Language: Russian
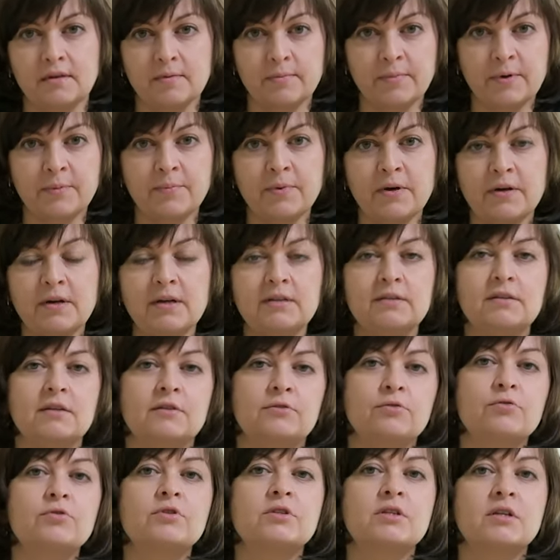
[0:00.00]
Препарат,
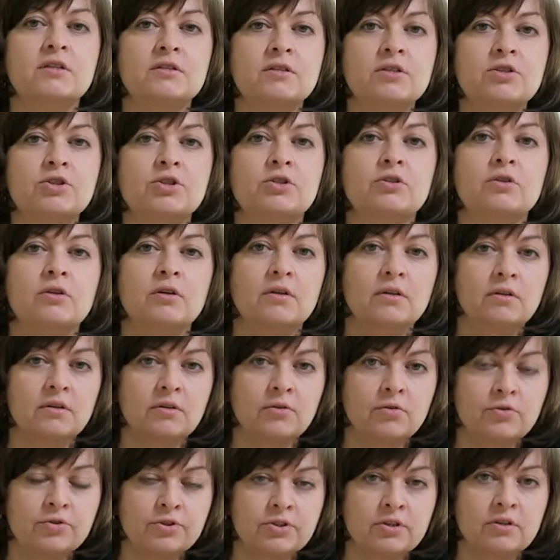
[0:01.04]
который содержит
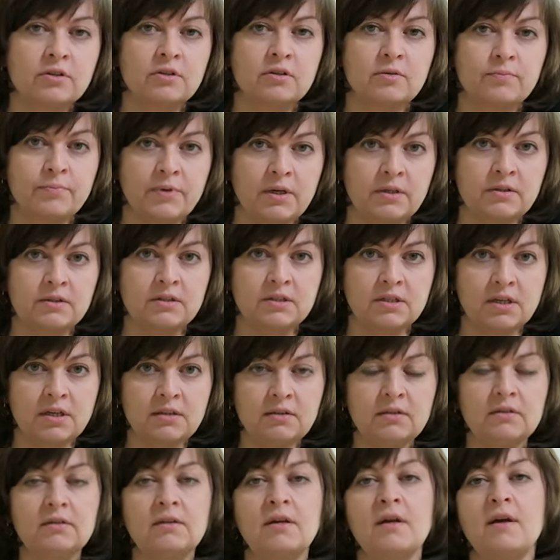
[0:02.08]
0,5
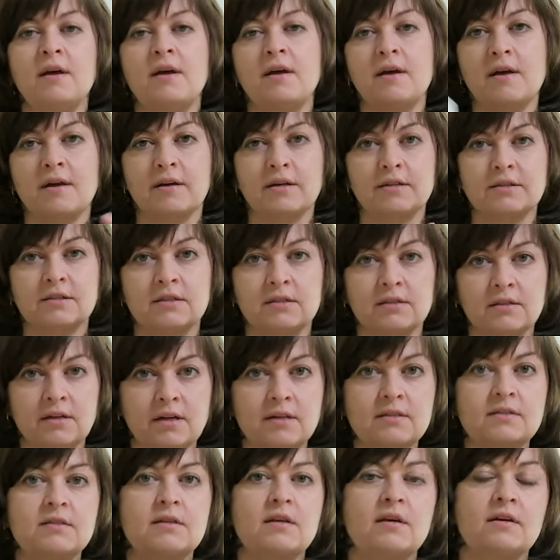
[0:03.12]

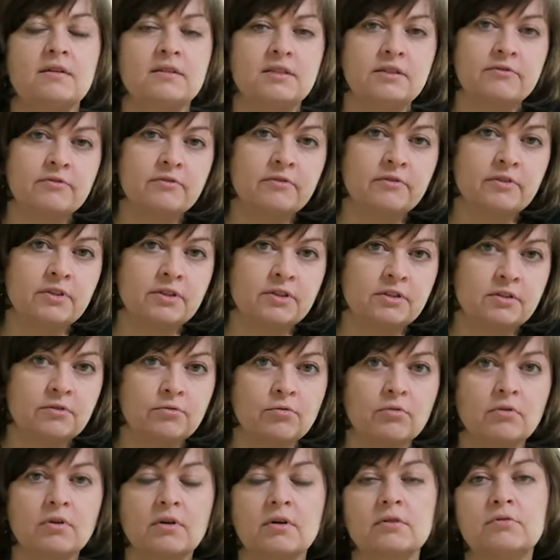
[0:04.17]
концентрация активного
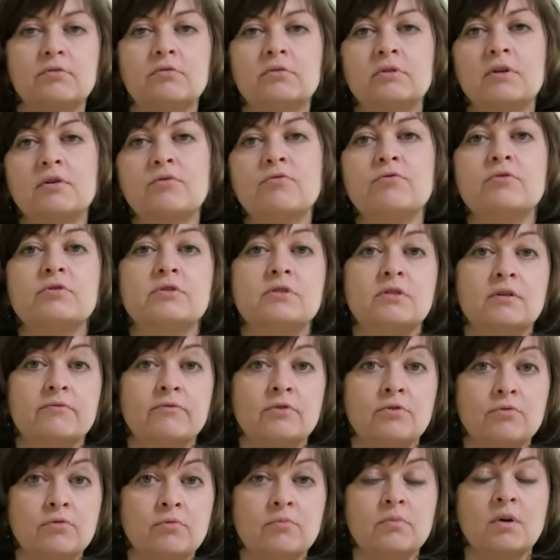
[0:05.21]
ретинола, который находится в
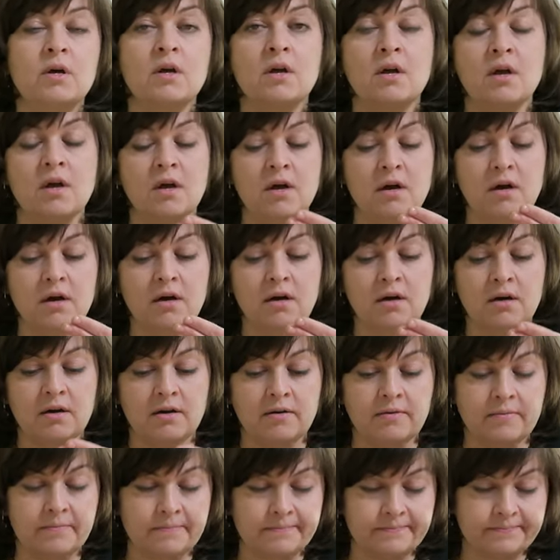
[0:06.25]
нем
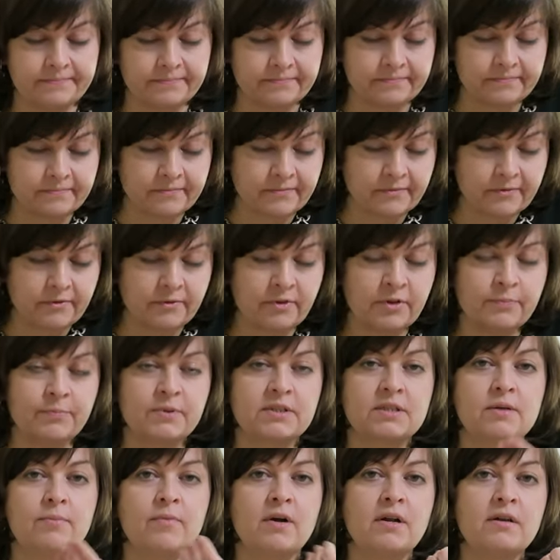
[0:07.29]
в
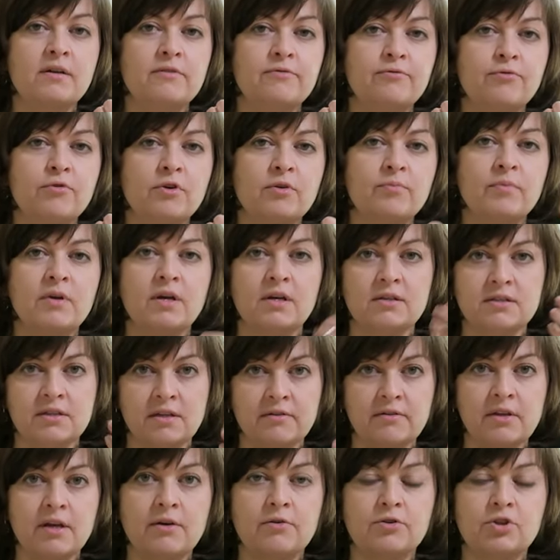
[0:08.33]
липосомальной форме,
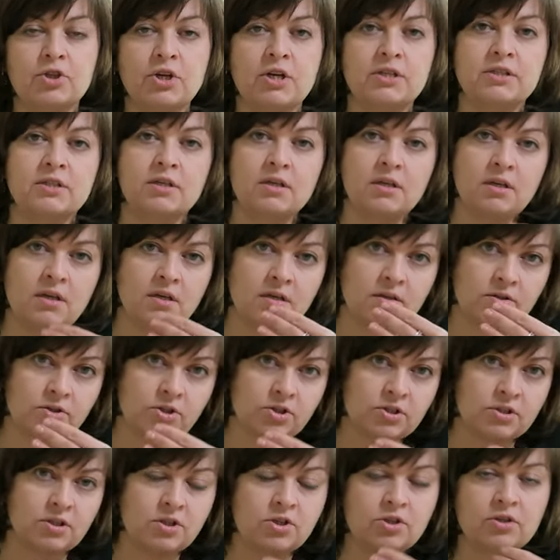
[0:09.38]
основная его часть, и
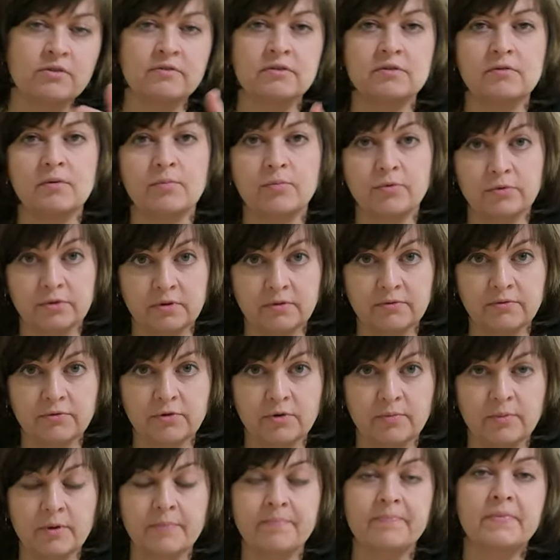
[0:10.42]
частично в свободной
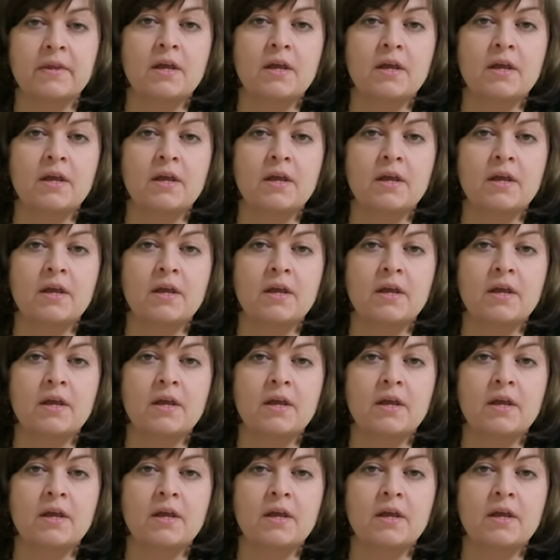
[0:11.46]
форме.